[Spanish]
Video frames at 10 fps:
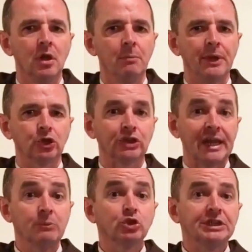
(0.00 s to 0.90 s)
Pero
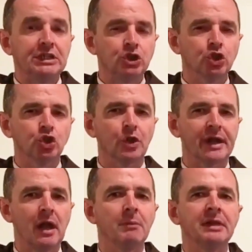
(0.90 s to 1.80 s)
seremos dichosos
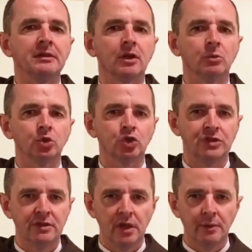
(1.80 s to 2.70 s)
realmente, como nos
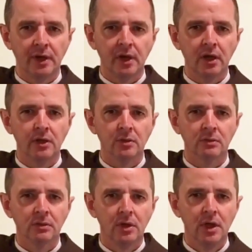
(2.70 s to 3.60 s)
dice el Evangelio,
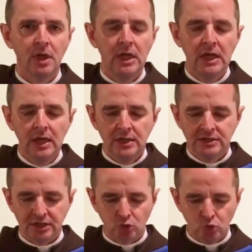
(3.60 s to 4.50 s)
si
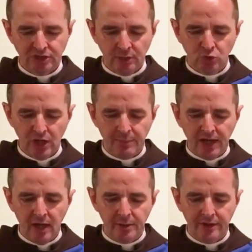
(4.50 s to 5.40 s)
escuchamos la
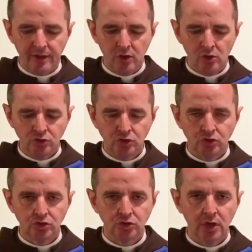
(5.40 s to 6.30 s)
palabra de
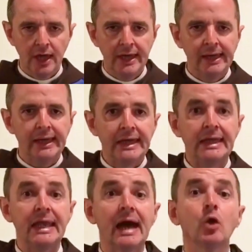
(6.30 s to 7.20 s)
Dios y
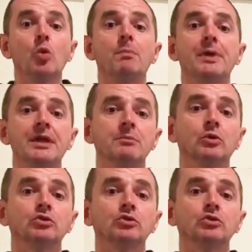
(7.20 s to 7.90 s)
la cumplimos.